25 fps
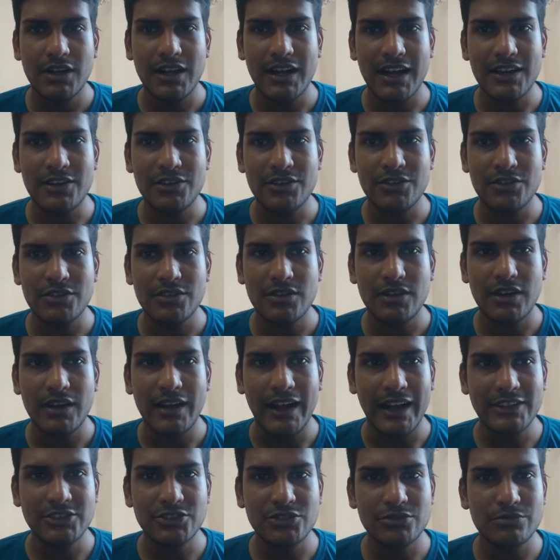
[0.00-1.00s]
কারণ
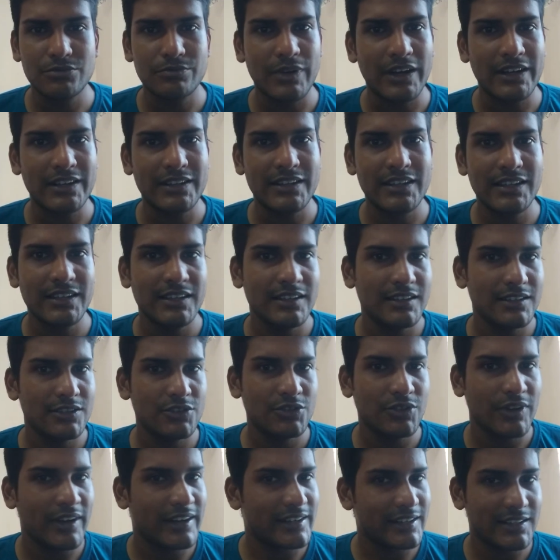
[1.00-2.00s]
একজন প্রার্থী
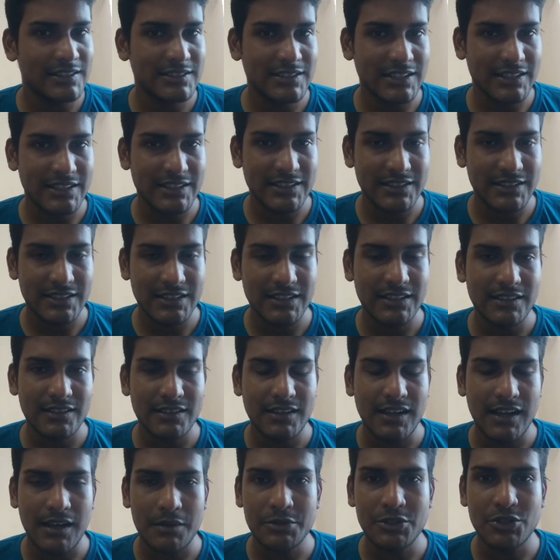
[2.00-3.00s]
তো একটা চাকরিতে
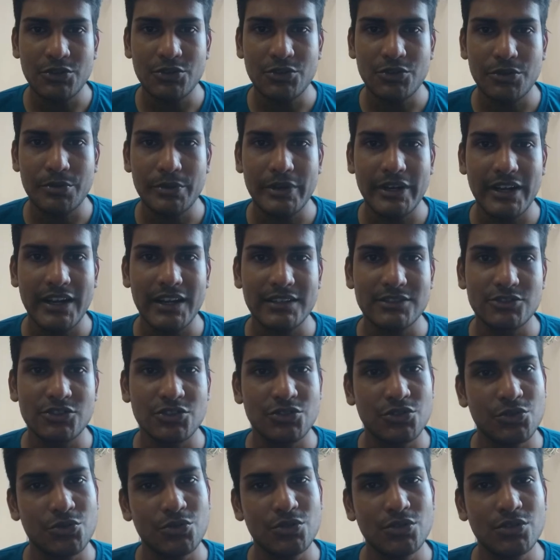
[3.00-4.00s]
আবেদন করবে না
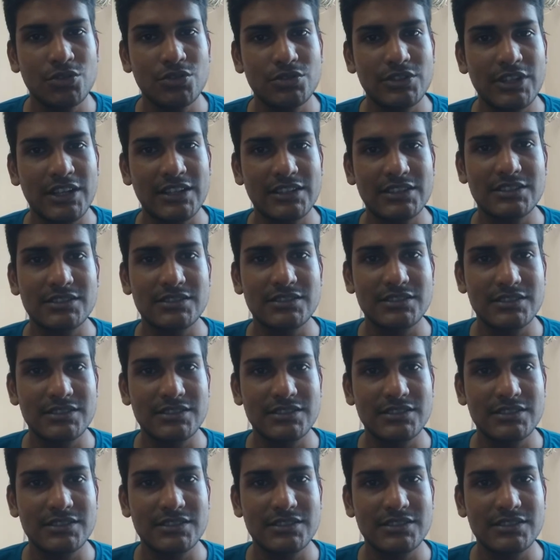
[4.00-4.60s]
যতগুলো তার